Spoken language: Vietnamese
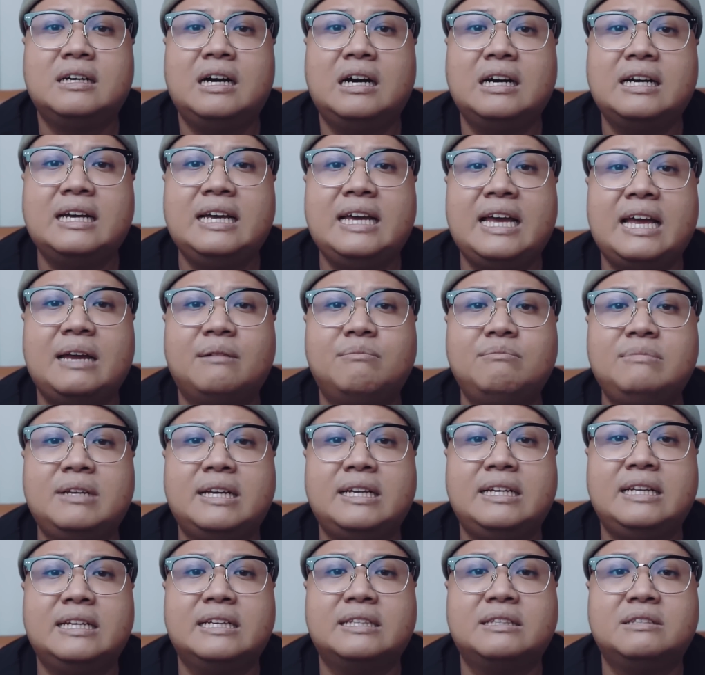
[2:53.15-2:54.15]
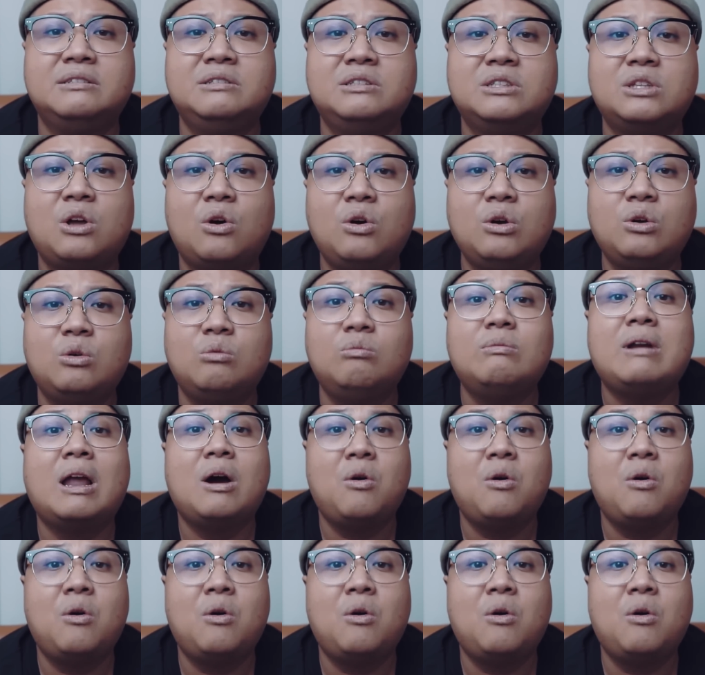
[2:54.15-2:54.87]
ở cái hẻm này là tương đối cũng